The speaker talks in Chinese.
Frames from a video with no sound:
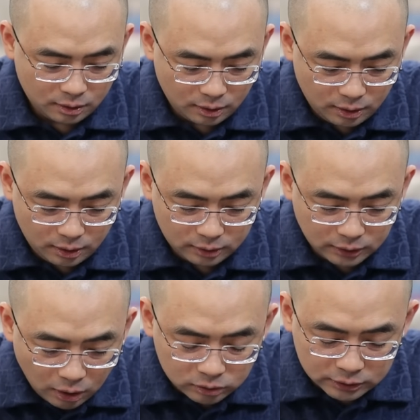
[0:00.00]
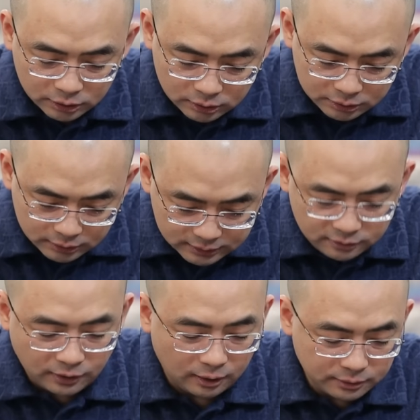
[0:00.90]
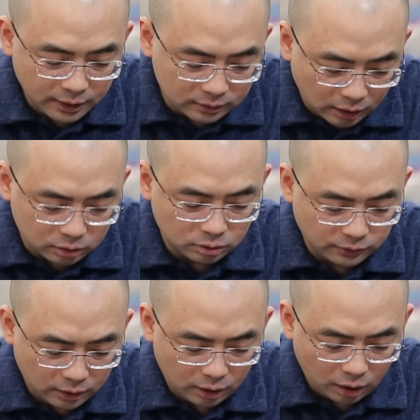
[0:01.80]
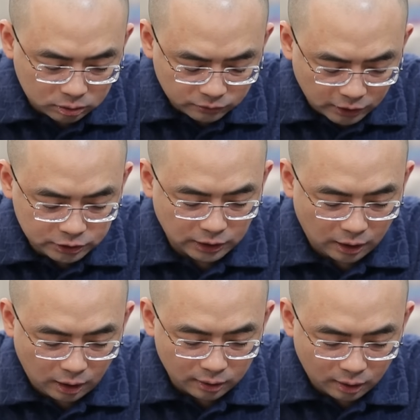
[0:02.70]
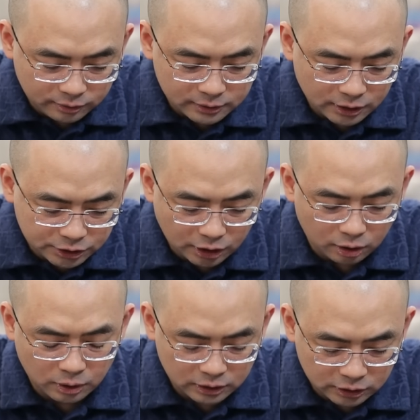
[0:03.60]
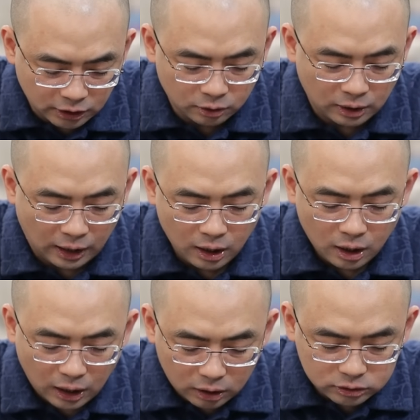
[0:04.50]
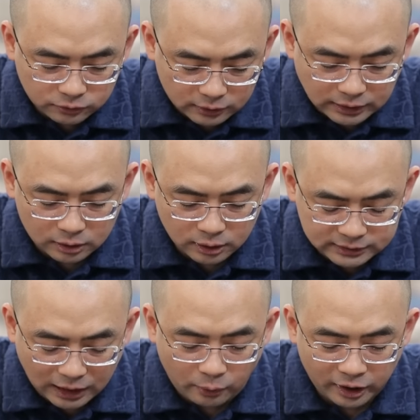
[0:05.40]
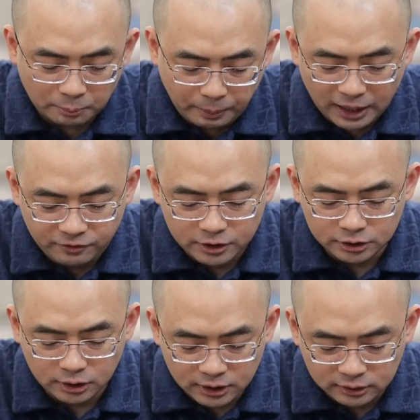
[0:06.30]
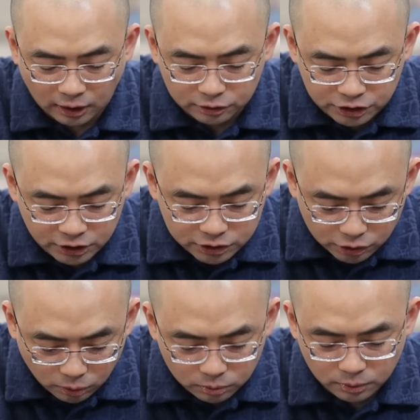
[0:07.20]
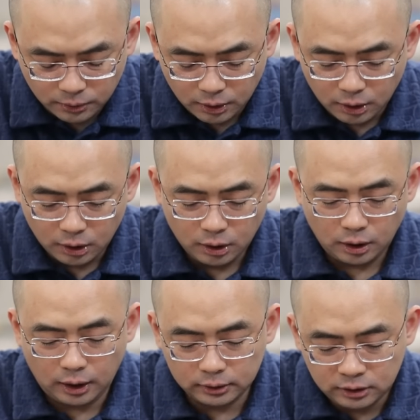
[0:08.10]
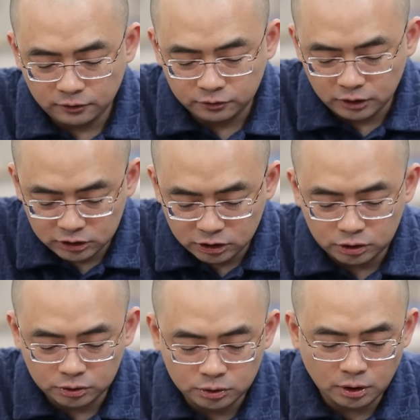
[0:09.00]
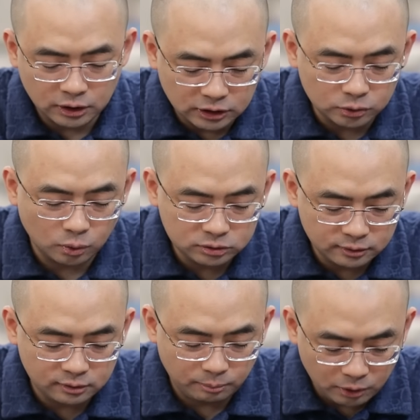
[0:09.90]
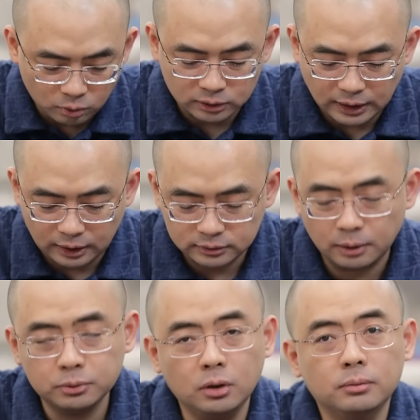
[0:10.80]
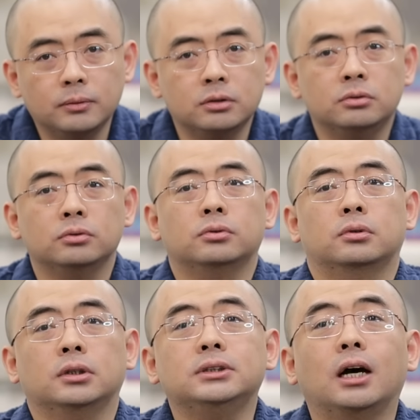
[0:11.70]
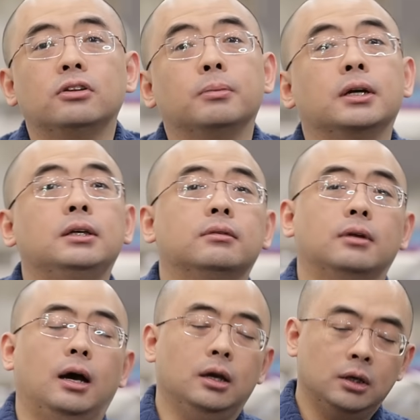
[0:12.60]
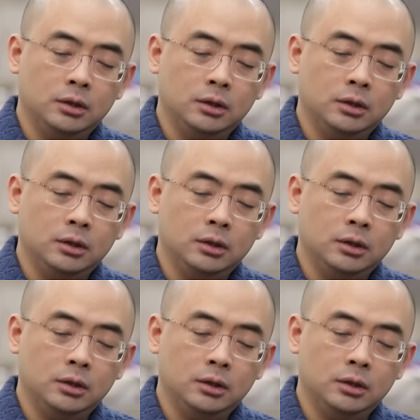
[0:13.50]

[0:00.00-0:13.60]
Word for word: 嗯，然后呢，这是这是新房，再看呢二手房，二手房市场，二零二三年十二月也是上个月啊，二手房价格下滑了百分之零点七九。啊，跌幅呢与十月呢相同，这次没有扩大啊，差不多，那就整体上这么一个意思啊。